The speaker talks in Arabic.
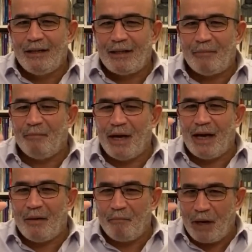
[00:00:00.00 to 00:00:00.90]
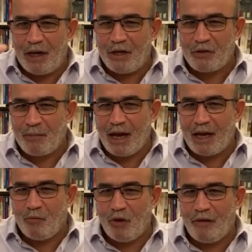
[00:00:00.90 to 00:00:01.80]
تم بالإجماع
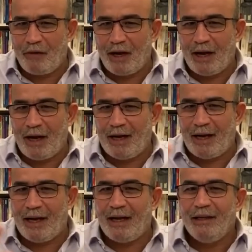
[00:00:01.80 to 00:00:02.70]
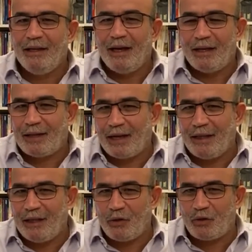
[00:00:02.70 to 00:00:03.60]
الموافقة على
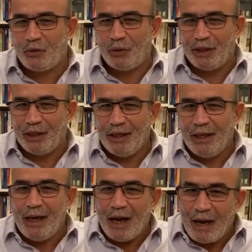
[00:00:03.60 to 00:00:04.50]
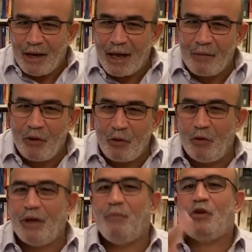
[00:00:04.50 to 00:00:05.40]
التعديل الدستوري هنا راهم
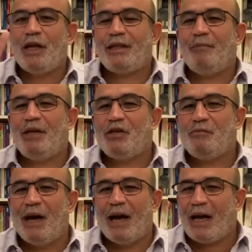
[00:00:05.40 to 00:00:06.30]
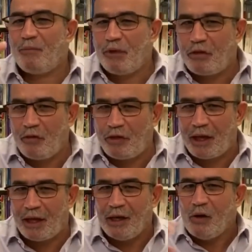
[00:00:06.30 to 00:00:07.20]
يقولوا لنا مش حتى بالاجماع غير
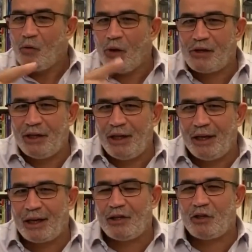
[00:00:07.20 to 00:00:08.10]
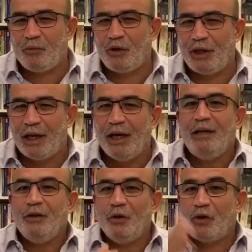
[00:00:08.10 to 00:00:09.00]
بالثلثين واش يدير رئيس الجمهوريه
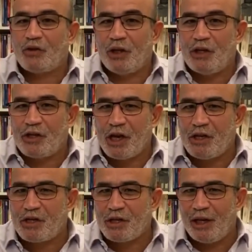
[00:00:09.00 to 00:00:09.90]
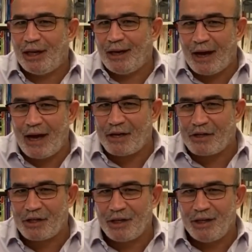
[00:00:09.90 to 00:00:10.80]
يرسل الجيش الى
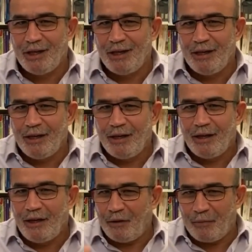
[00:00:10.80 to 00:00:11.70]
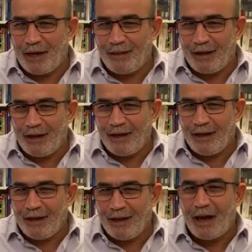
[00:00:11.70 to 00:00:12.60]
الخارج لماذا
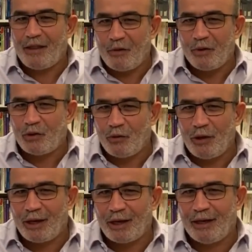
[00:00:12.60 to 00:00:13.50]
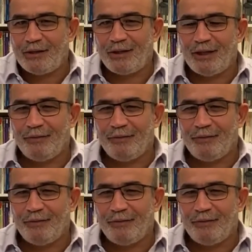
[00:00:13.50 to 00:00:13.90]
هذا هو السؤال الرئيسي